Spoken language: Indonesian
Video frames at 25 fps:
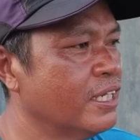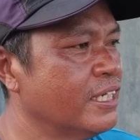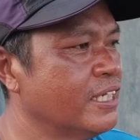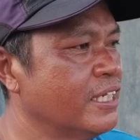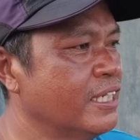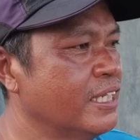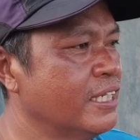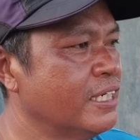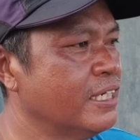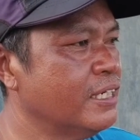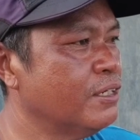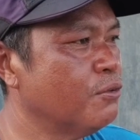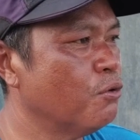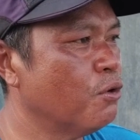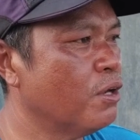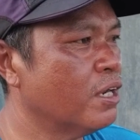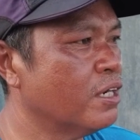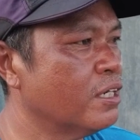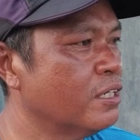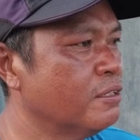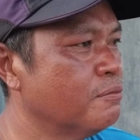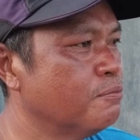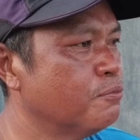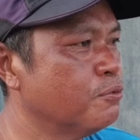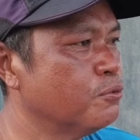nih
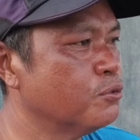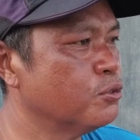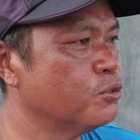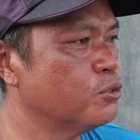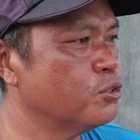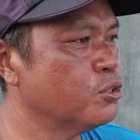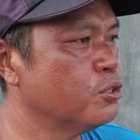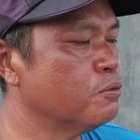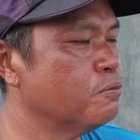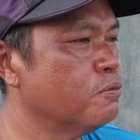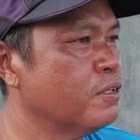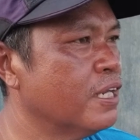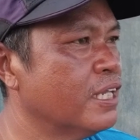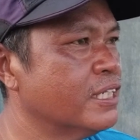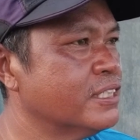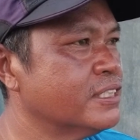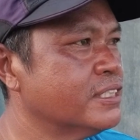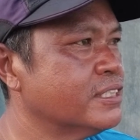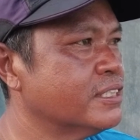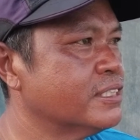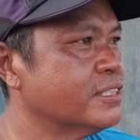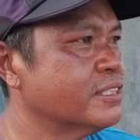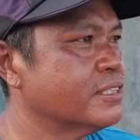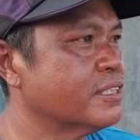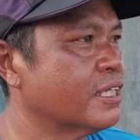
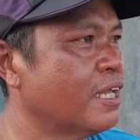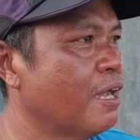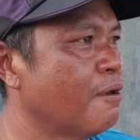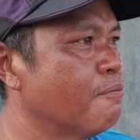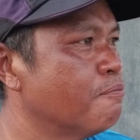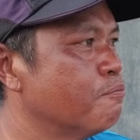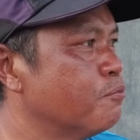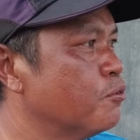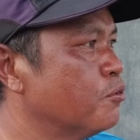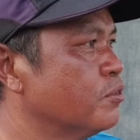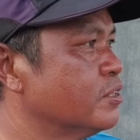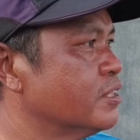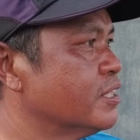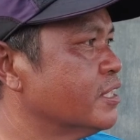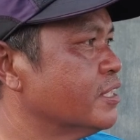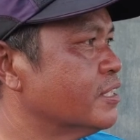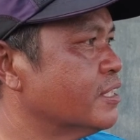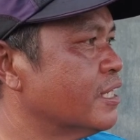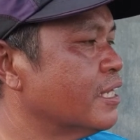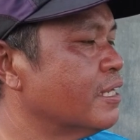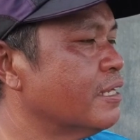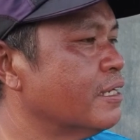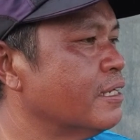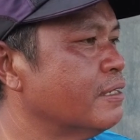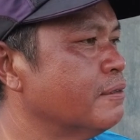2017 kampung
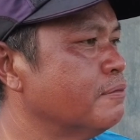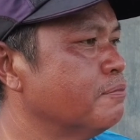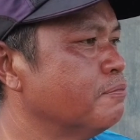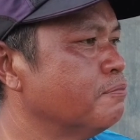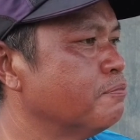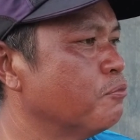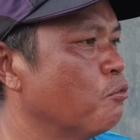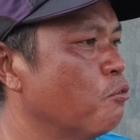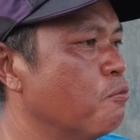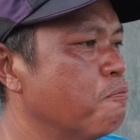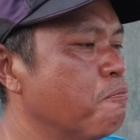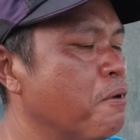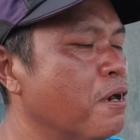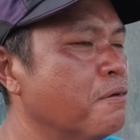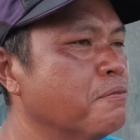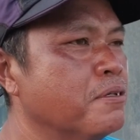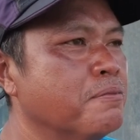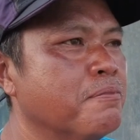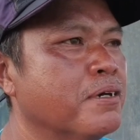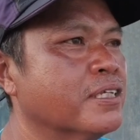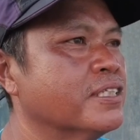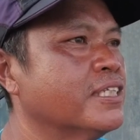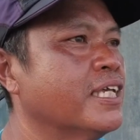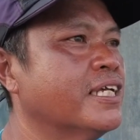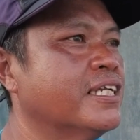kita kupang
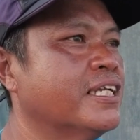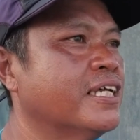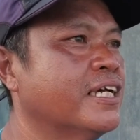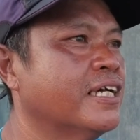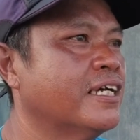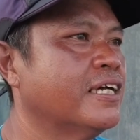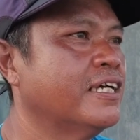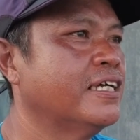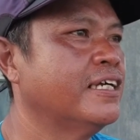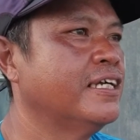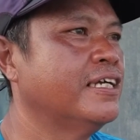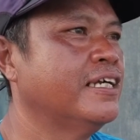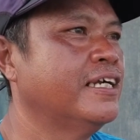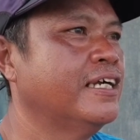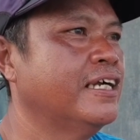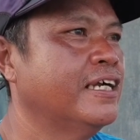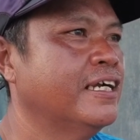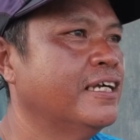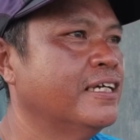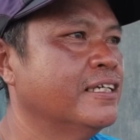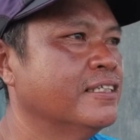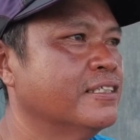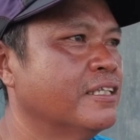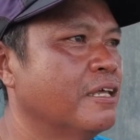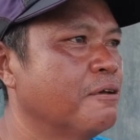memang tiada.
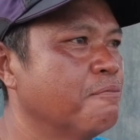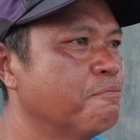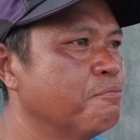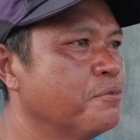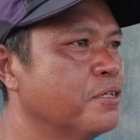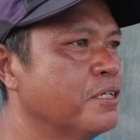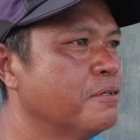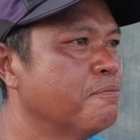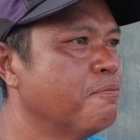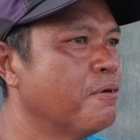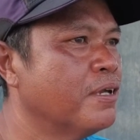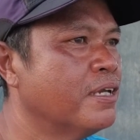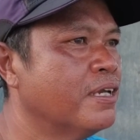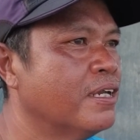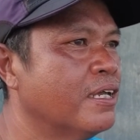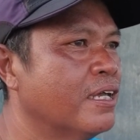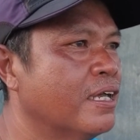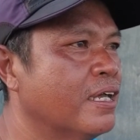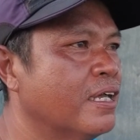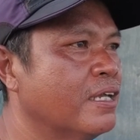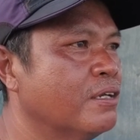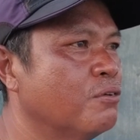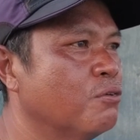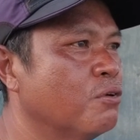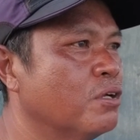Tapi
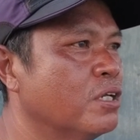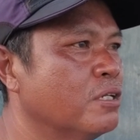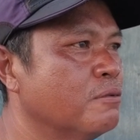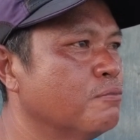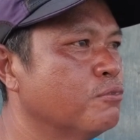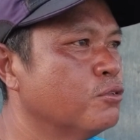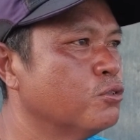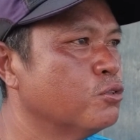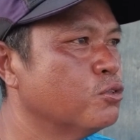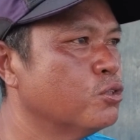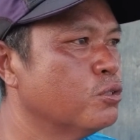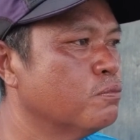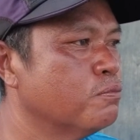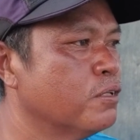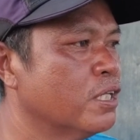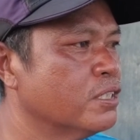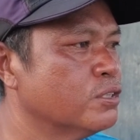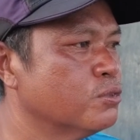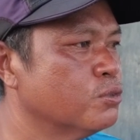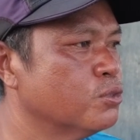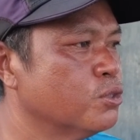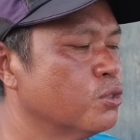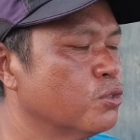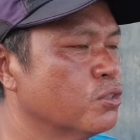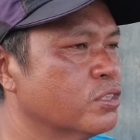pada 2017
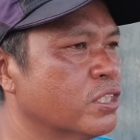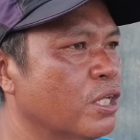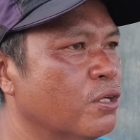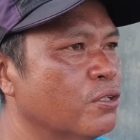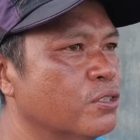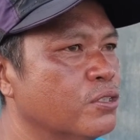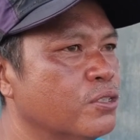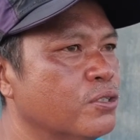ujung tahun